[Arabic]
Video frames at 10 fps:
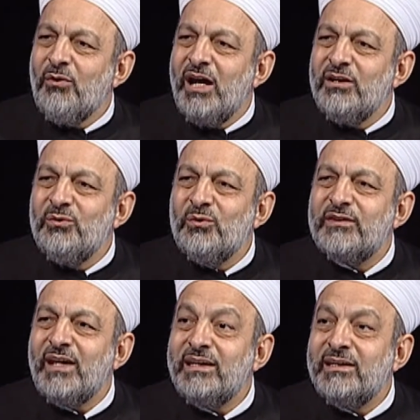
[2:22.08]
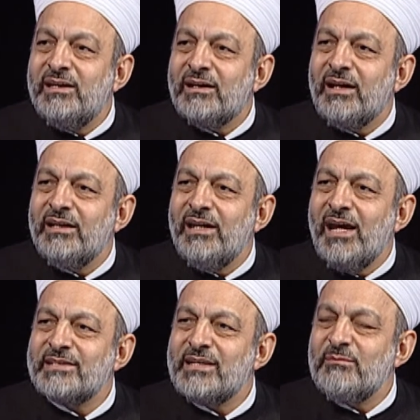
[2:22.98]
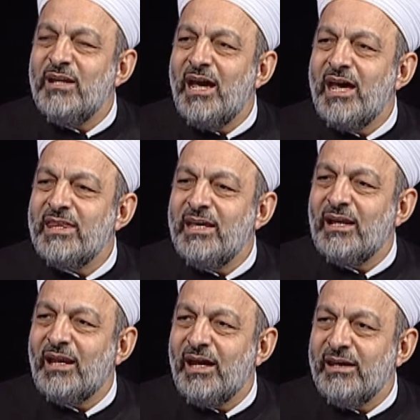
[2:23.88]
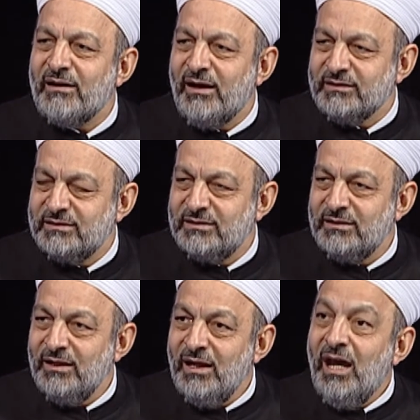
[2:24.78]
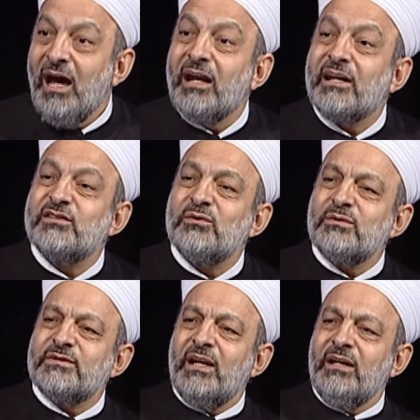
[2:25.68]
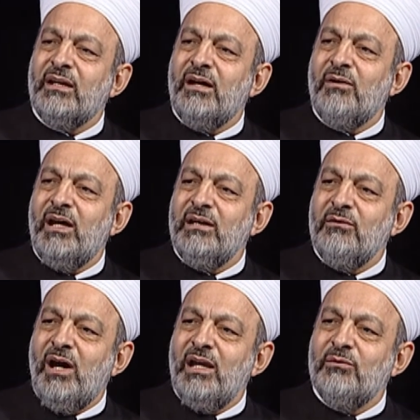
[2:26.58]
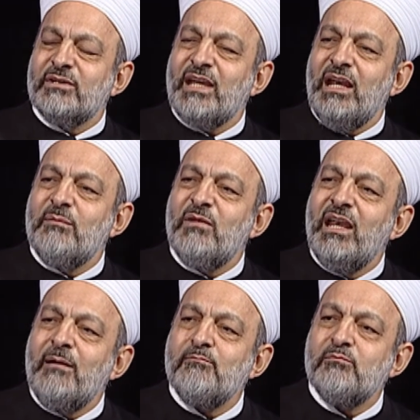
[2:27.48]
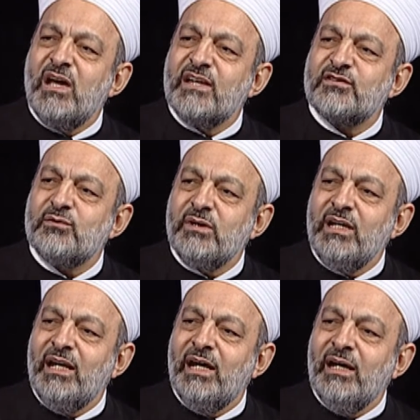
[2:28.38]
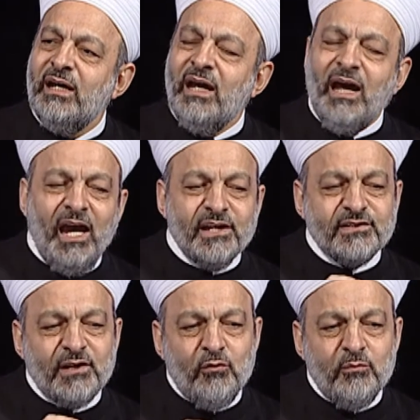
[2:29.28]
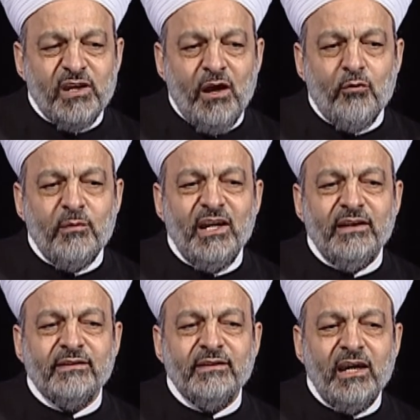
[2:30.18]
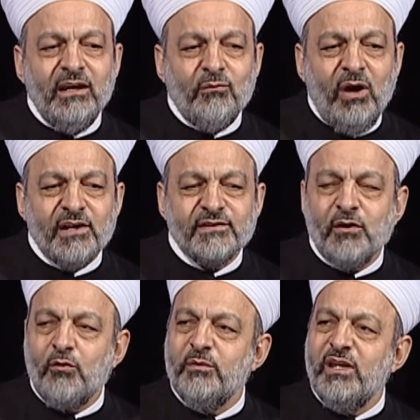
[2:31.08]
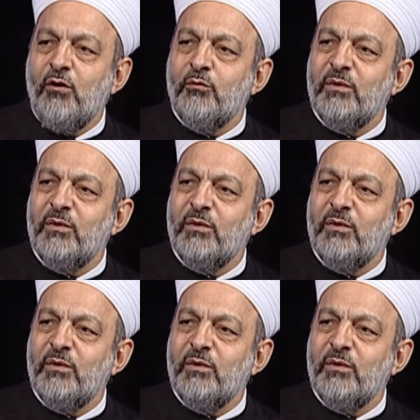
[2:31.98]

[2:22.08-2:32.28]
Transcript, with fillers: أن نذكر الناس بهذه الخيرات الرسول صلى الله عليه وآله وسلم لما سئل عن صوم يوم الاثنين وعن صوم يوم